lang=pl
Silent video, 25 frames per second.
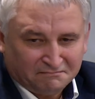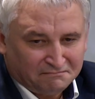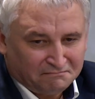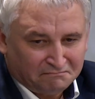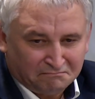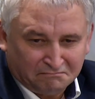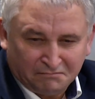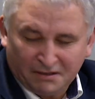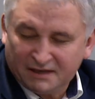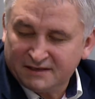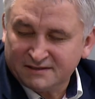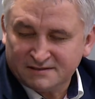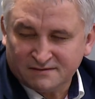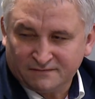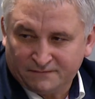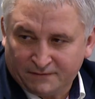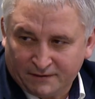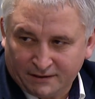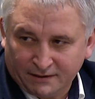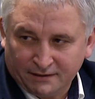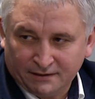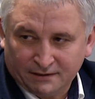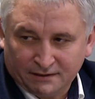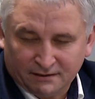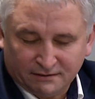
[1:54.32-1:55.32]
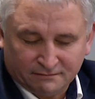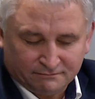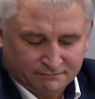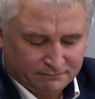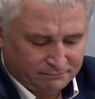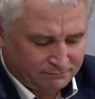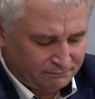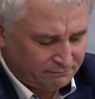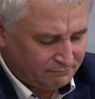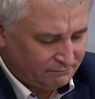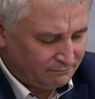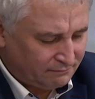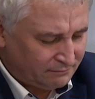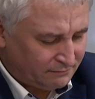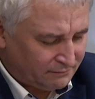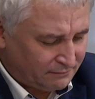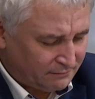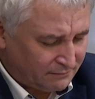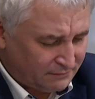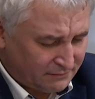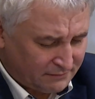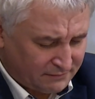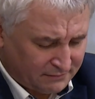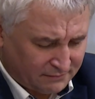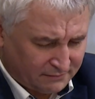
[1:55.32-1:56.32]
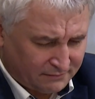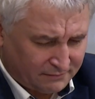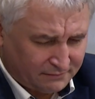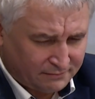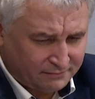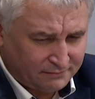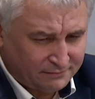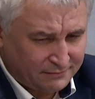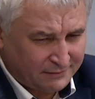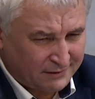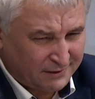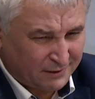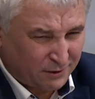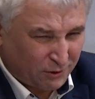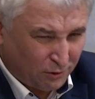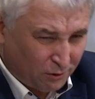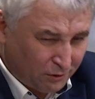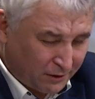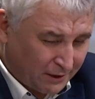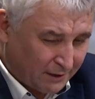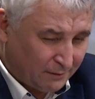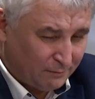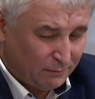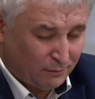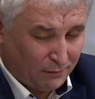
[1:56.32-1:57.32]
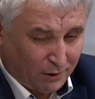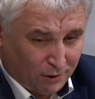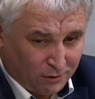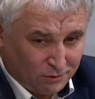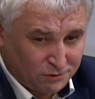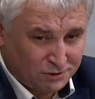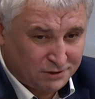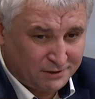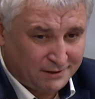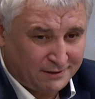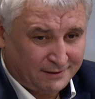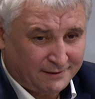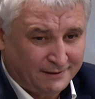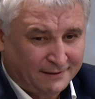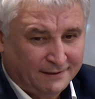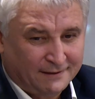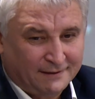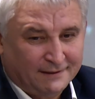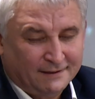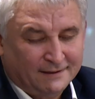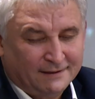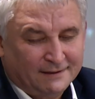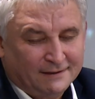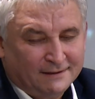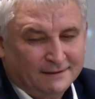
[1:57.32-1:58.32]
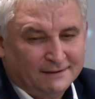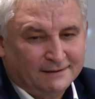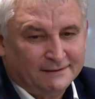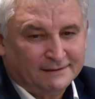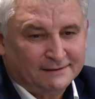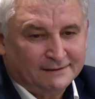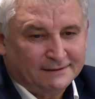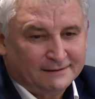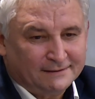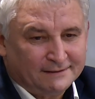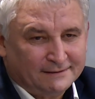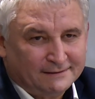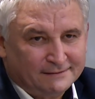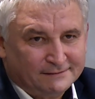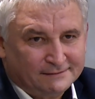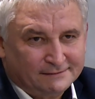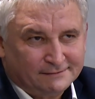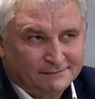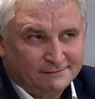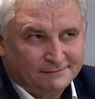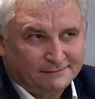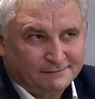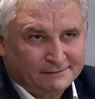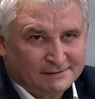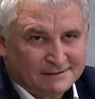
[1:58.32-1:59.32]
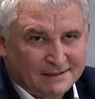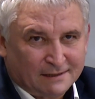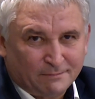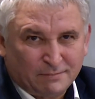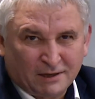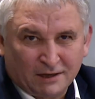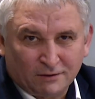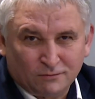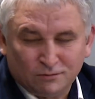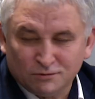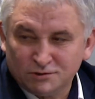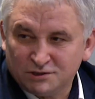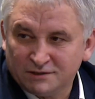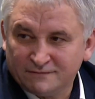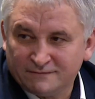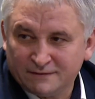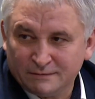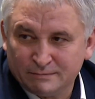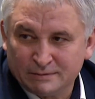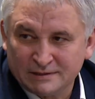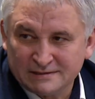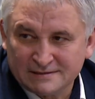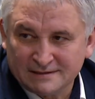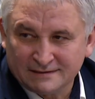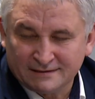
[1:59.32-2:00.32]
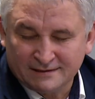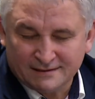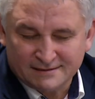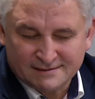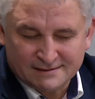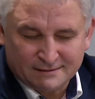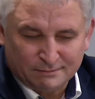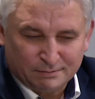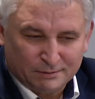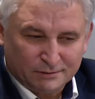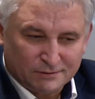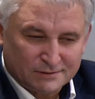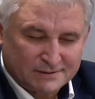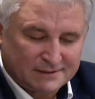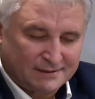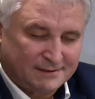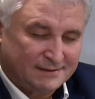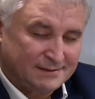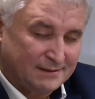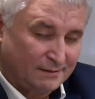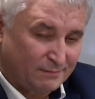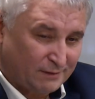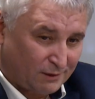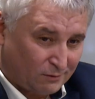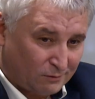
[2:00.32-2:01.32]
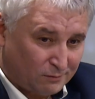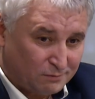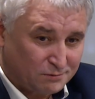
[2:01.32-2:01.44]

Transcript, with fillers: bardzo fajna, mm, trochę może E, zabrakło Cię w reprezentacji Polski, zabrakło